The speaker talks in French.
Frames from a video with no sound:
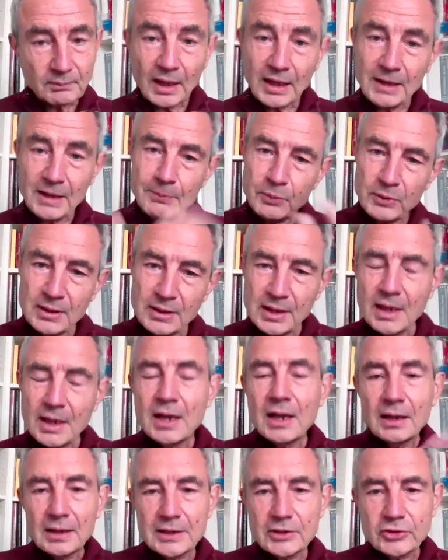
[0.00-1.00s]
Et puis,
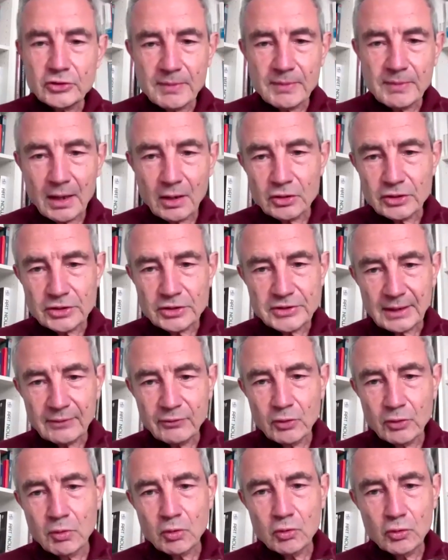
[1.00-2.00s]
les humains ont un
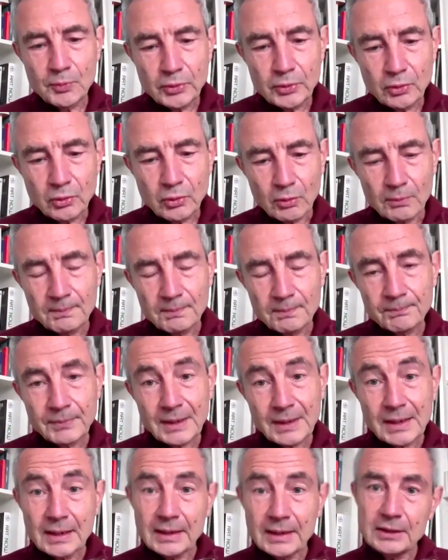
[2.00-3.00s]
cerveau beaucoup plus gros.
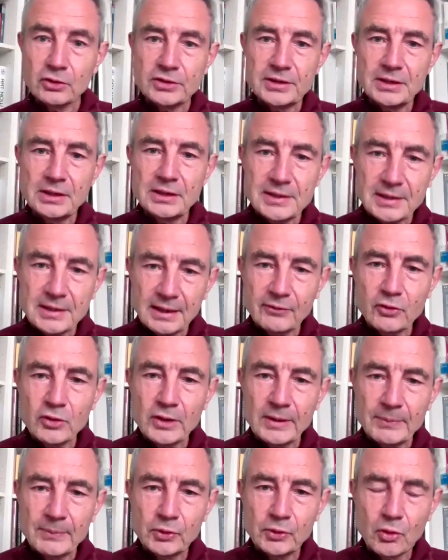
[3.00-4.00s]
Et donc, si le
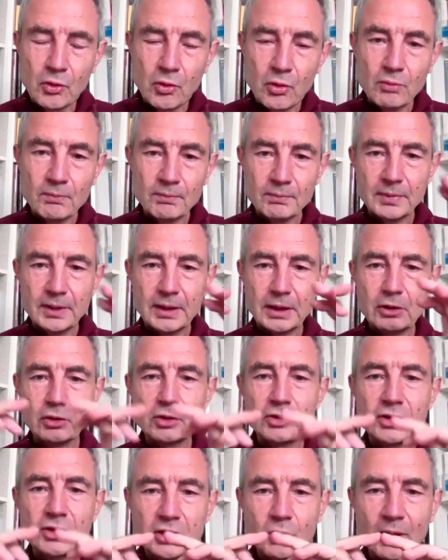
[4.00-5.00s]
cerveau est plus gros et que
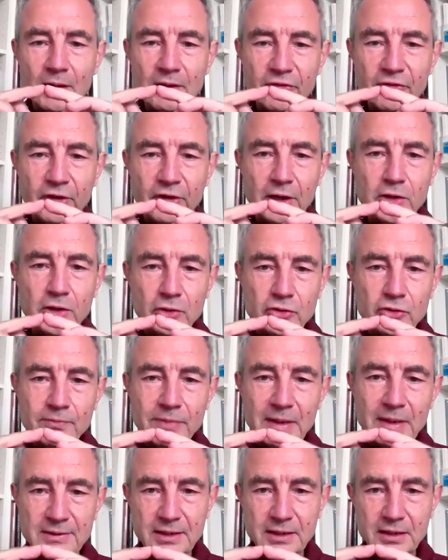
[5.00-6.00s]
le détroit inférieur du
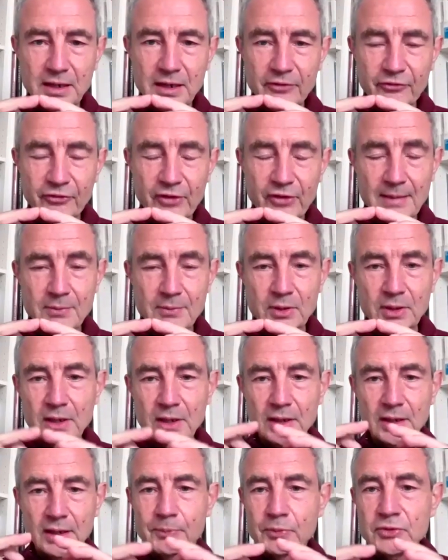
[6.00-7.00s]
bassin de la femme
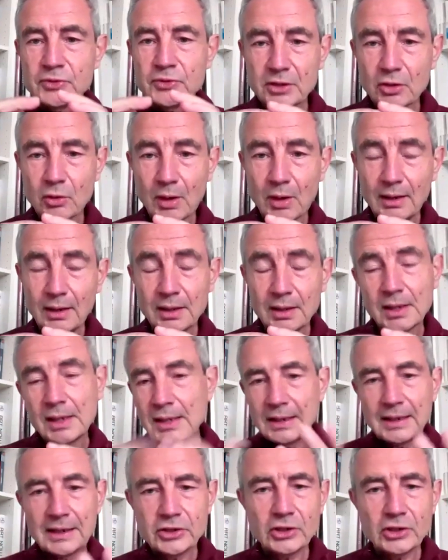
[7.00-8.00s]
est plus étroit,
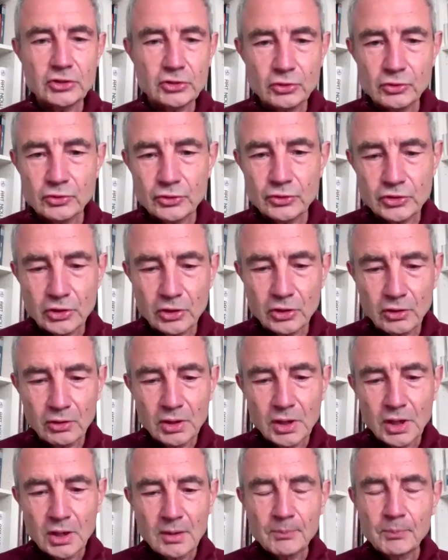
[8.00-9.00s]
la seule solution,
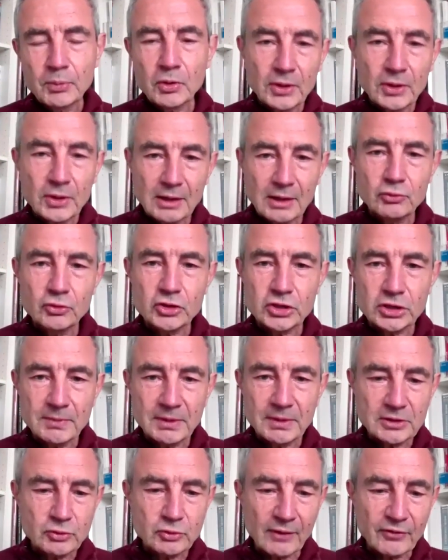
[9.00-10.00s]
pour que
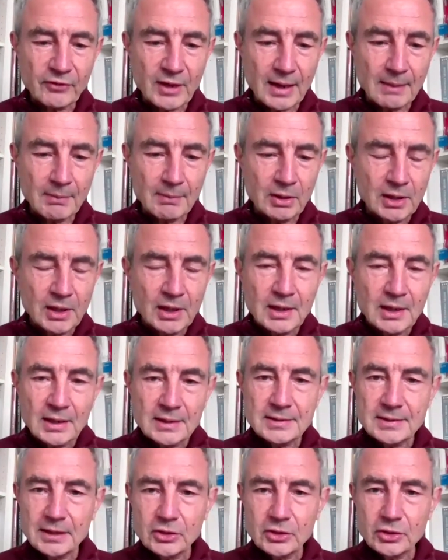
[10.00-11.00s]
l'accouchement soit viable,
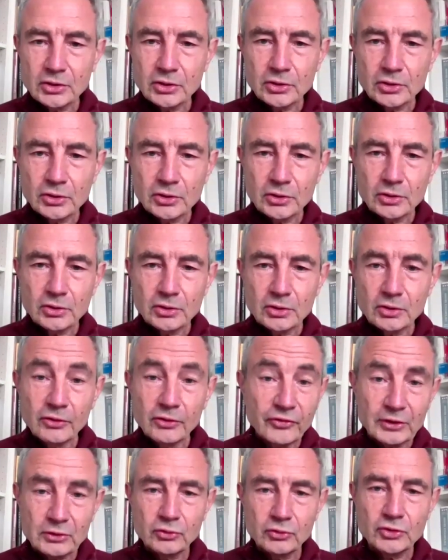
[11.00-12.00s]
c'est que le
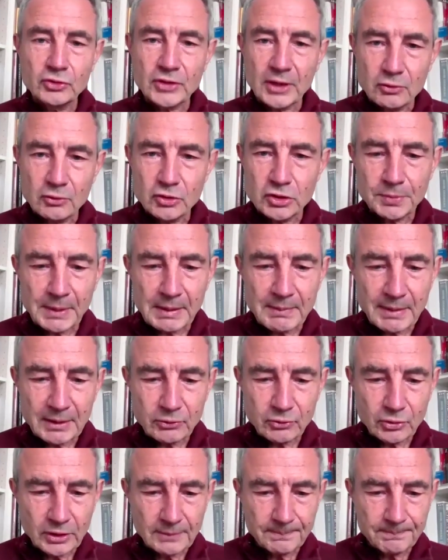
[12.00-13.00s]
fœtus accouche
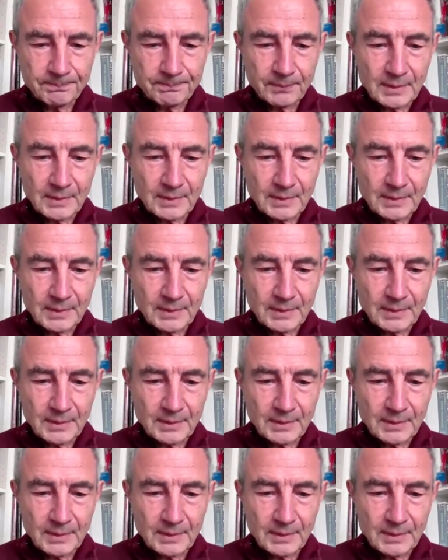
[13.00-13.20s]
prématuré.